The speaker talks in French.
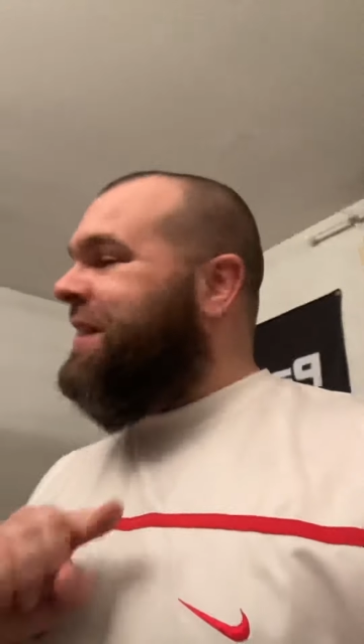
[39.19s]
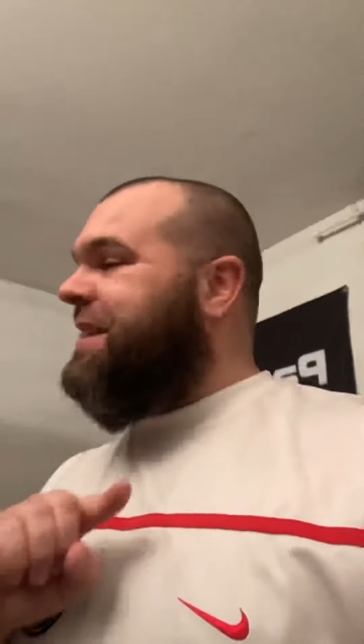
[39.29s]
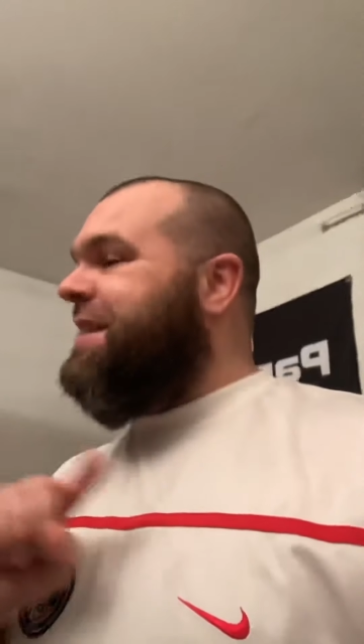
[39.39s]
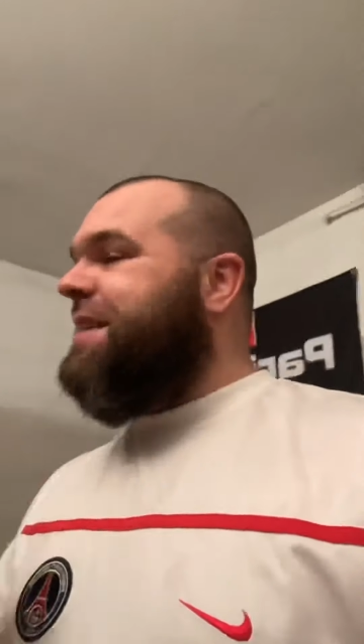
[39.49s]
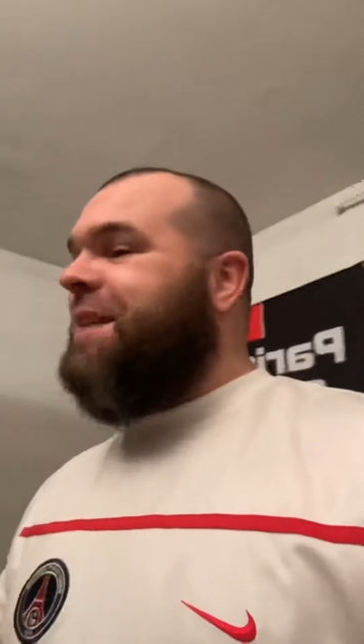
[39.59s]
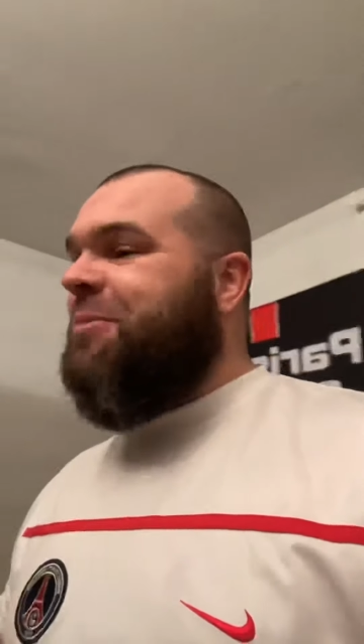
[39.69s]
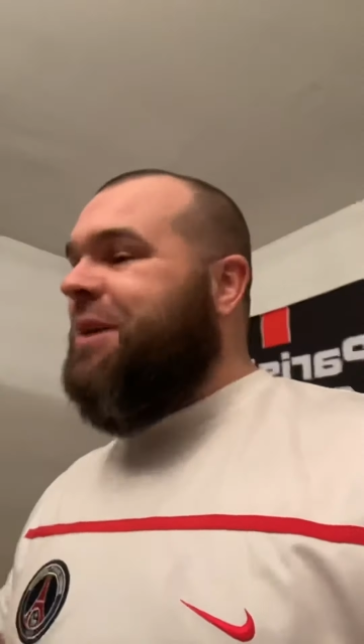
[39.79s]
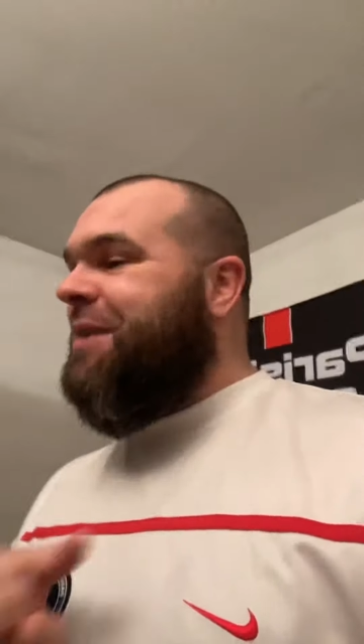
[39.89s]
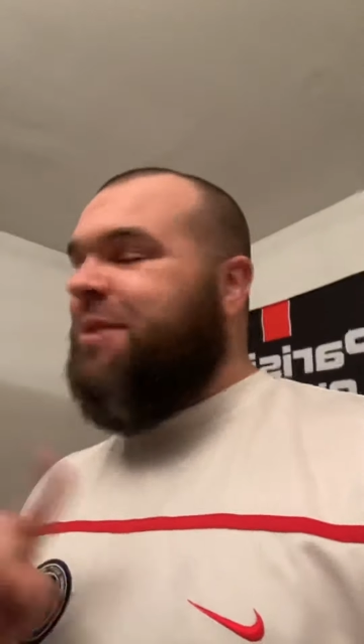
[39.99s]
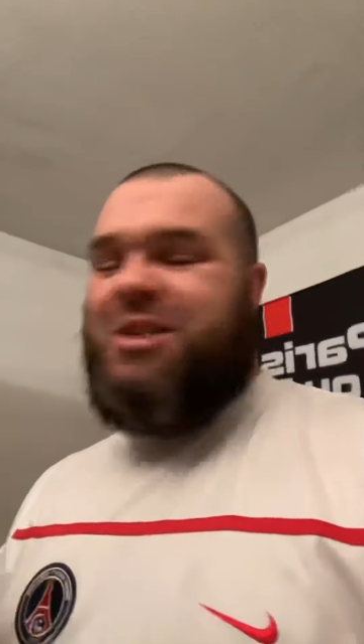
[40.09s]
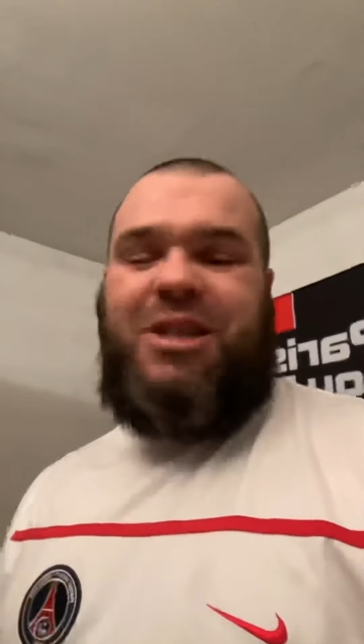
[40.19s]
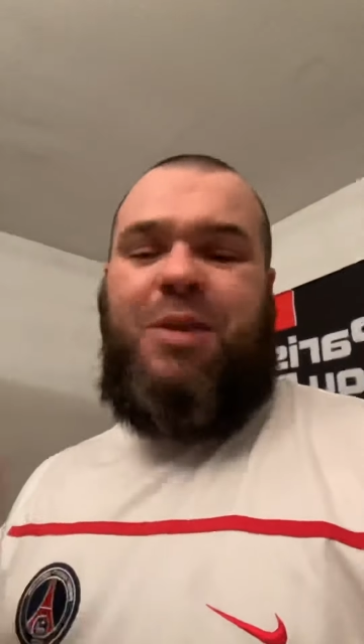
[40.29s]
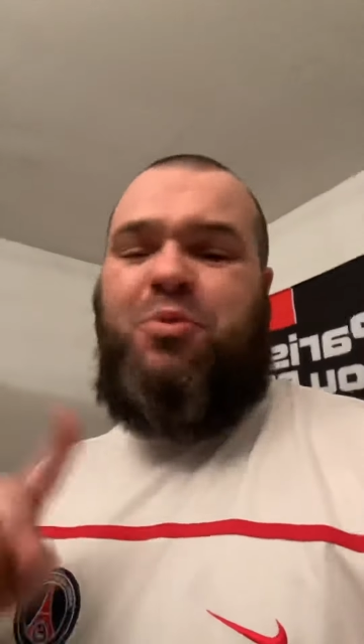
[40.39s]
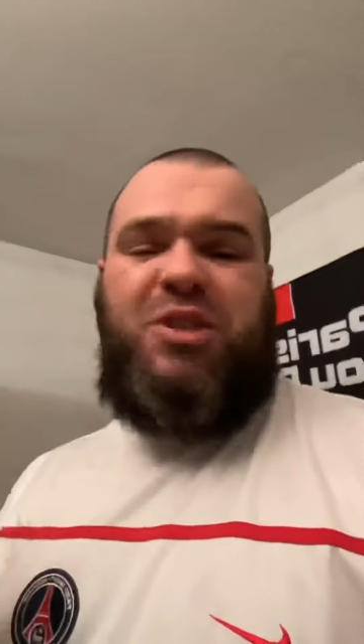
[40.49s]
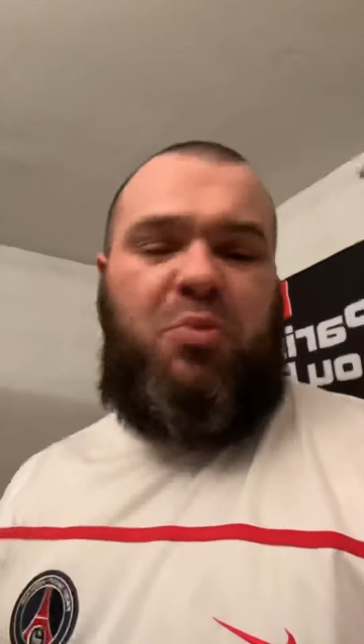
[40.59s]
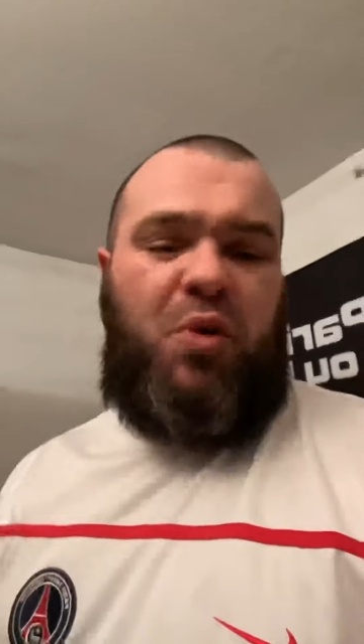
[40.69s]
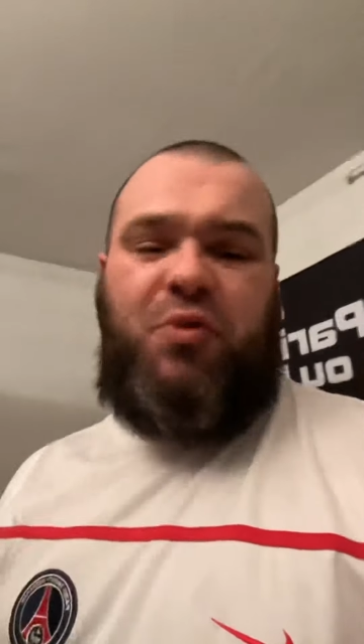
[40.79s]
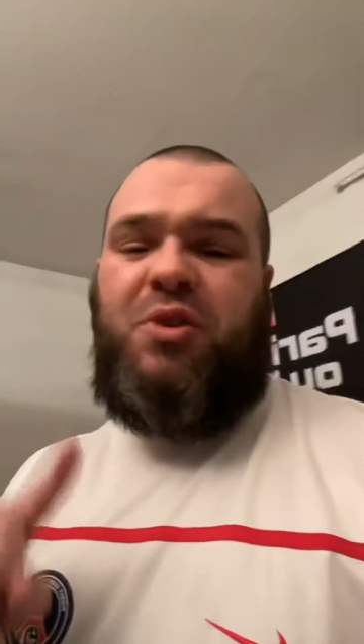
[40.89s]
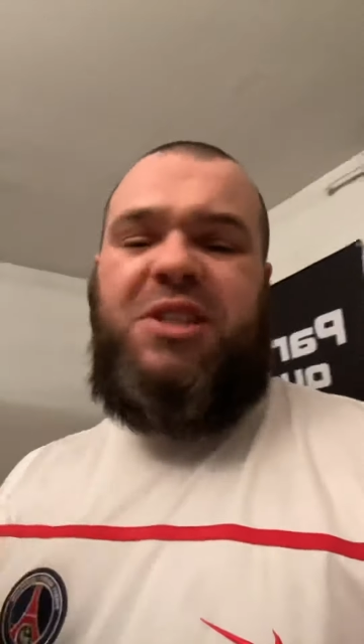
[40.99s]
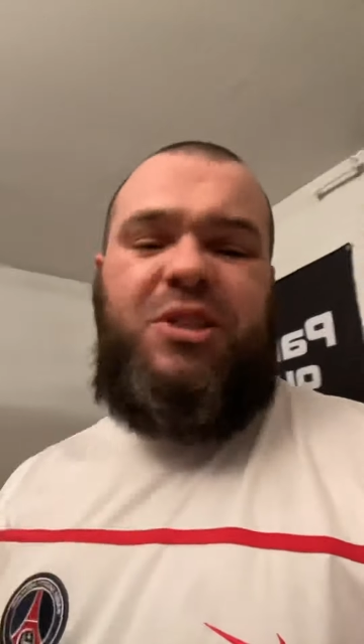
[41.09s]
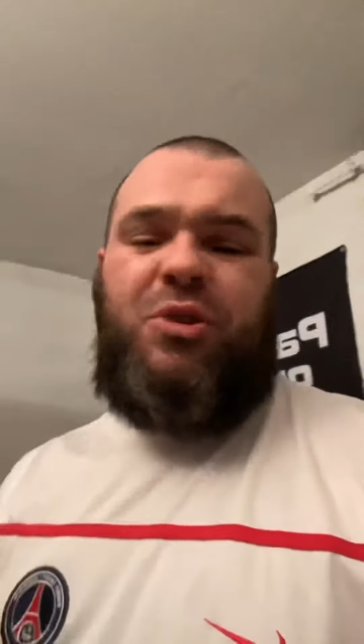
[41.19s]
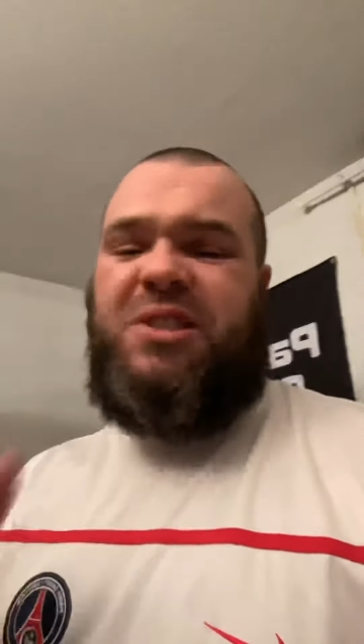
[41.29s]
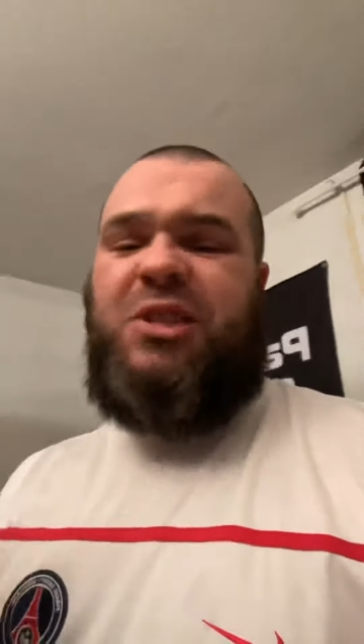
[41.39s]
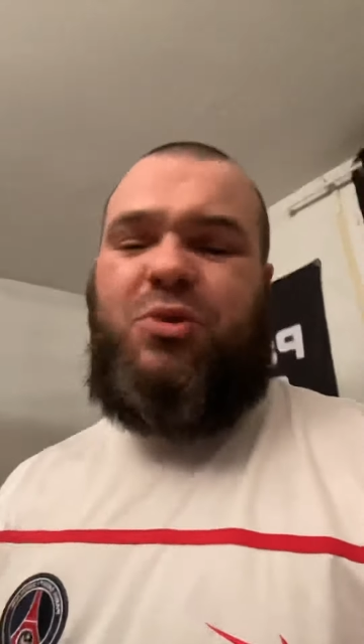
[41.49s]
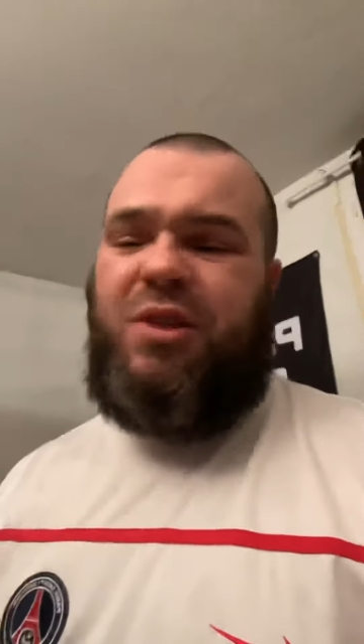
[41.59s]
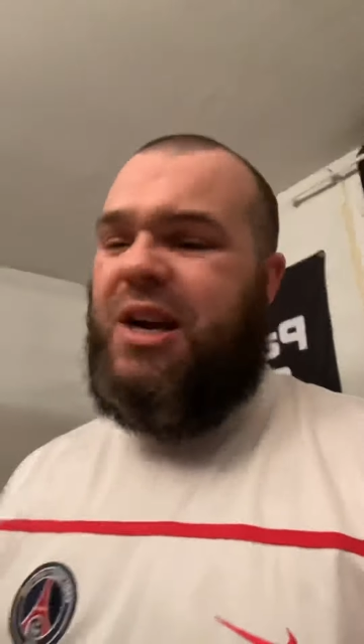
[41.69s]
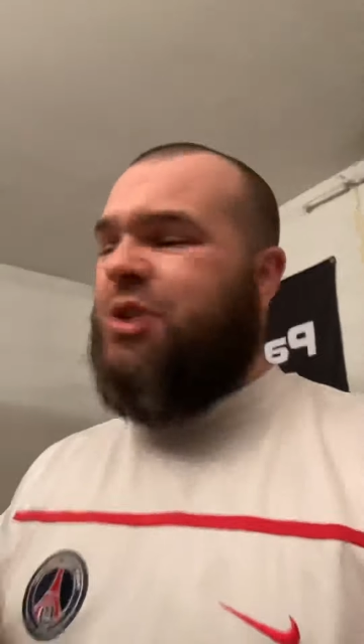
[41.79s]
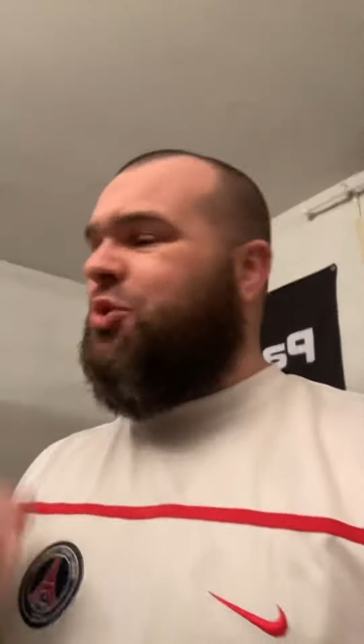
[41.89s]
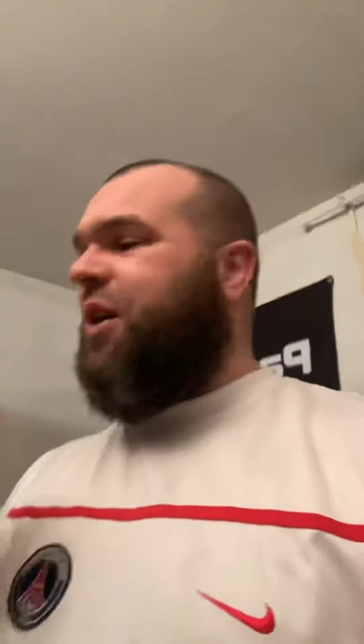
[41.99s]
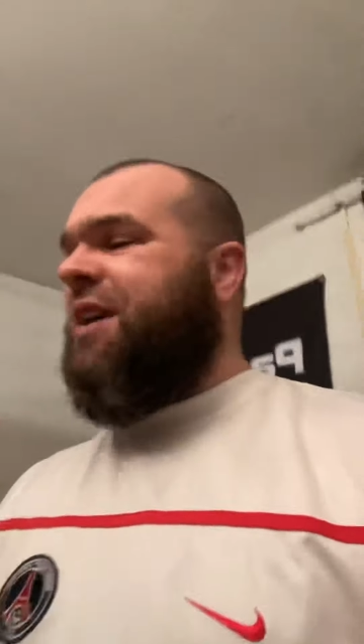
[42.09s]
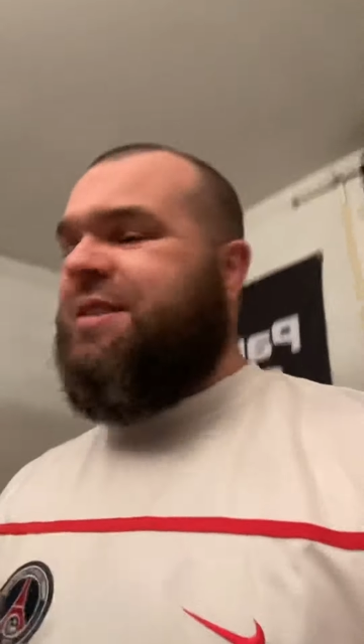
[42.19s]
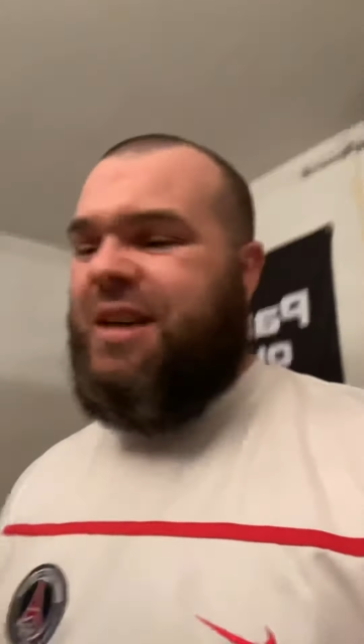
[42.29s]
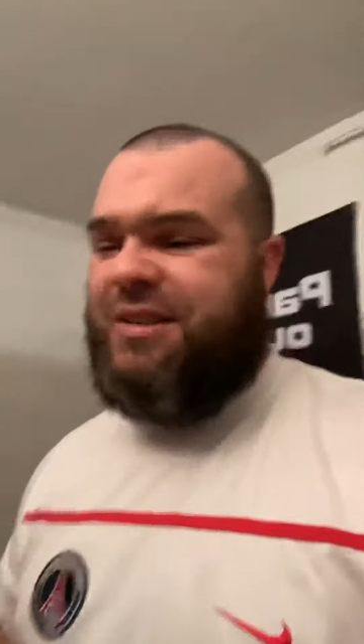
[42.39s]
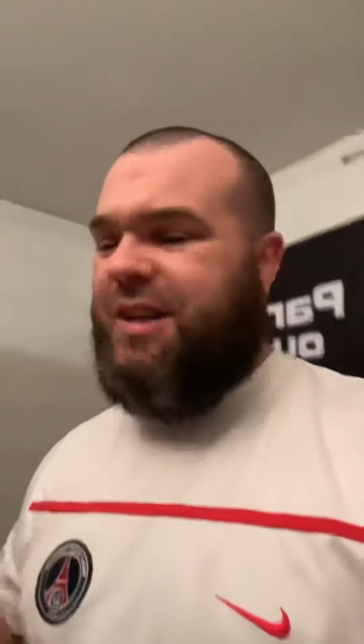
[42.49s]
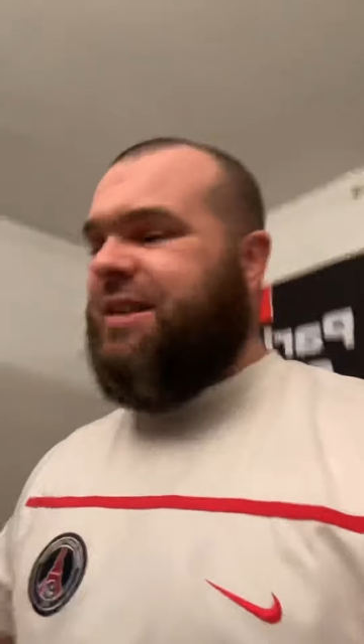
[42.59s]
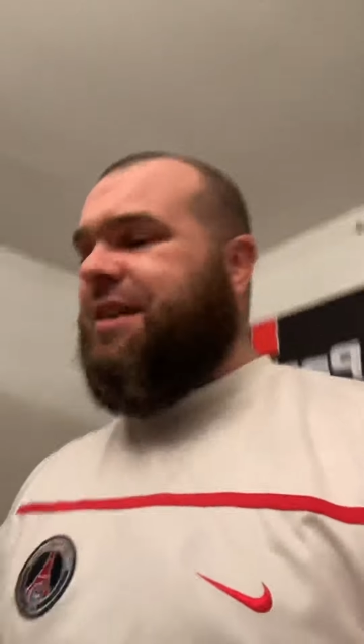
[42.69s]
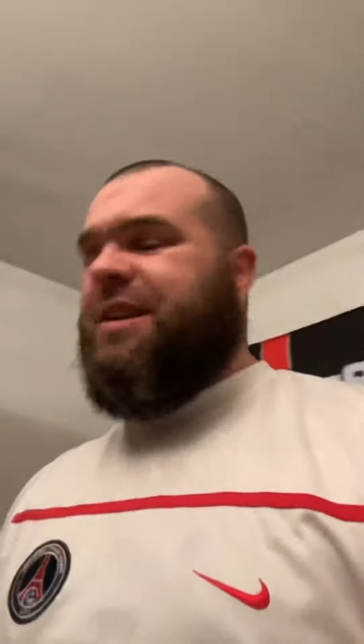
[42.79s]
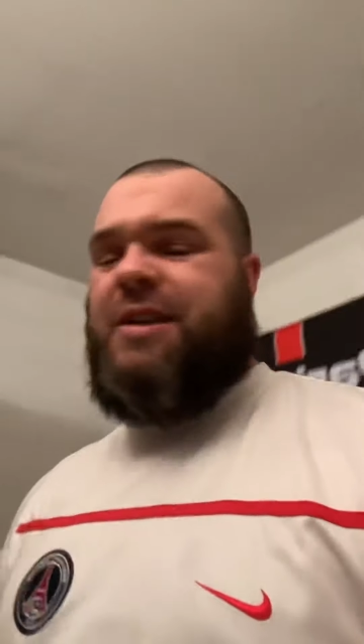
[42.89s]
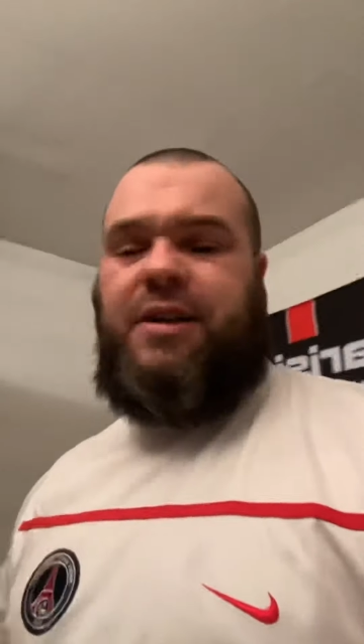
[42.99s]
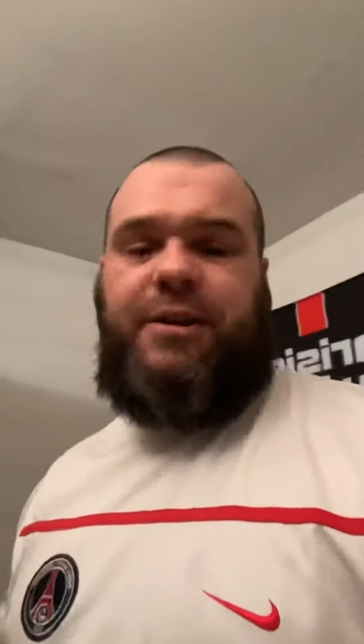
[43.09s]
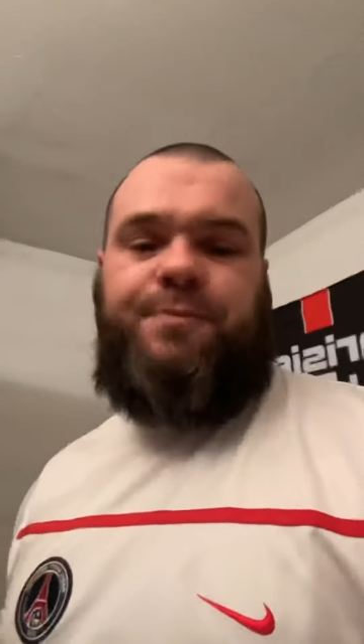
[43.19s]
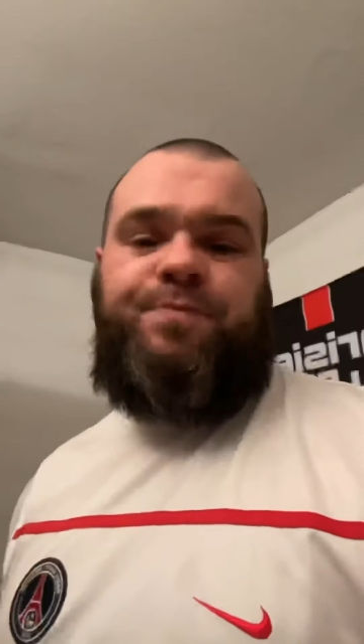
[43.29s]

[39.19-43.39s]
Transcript: des examens, machin, plus approfondis, ceci, cela, il sera incertain, nanana.